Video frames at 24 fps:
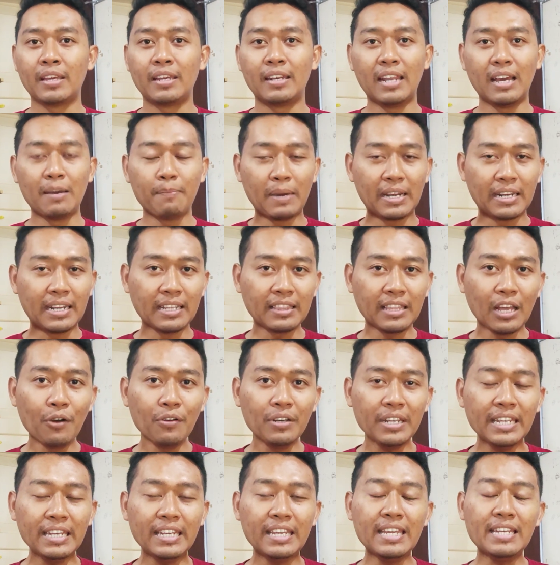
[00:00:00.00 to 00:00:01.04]
Nah, pada
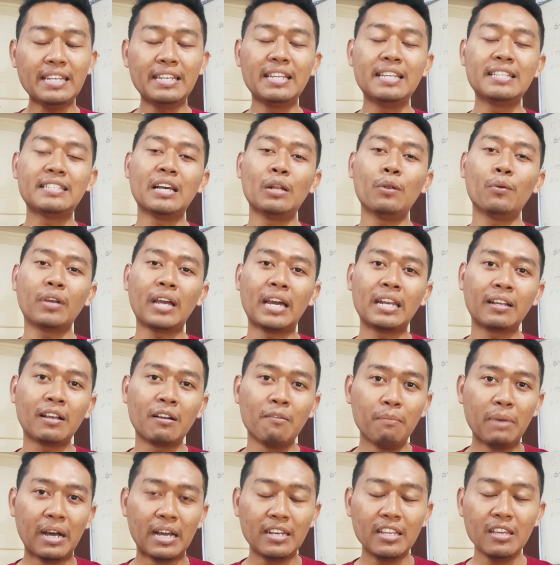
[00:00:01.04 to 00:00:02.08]
tahun ini disalurkan
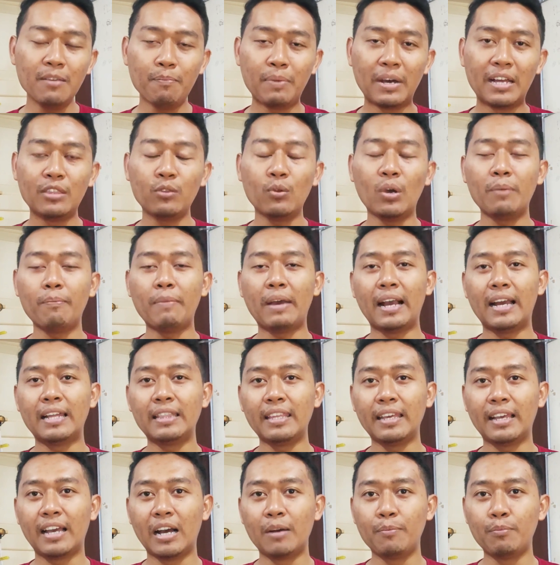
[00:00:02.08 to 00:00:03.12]
kembali bantuan
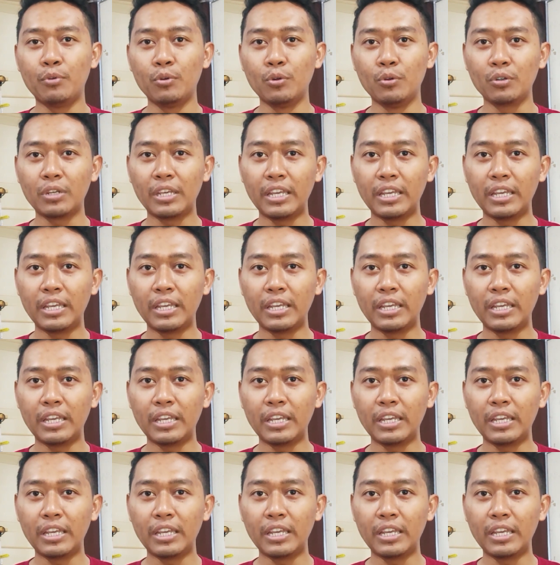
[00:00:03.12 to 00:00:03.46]
pangan 30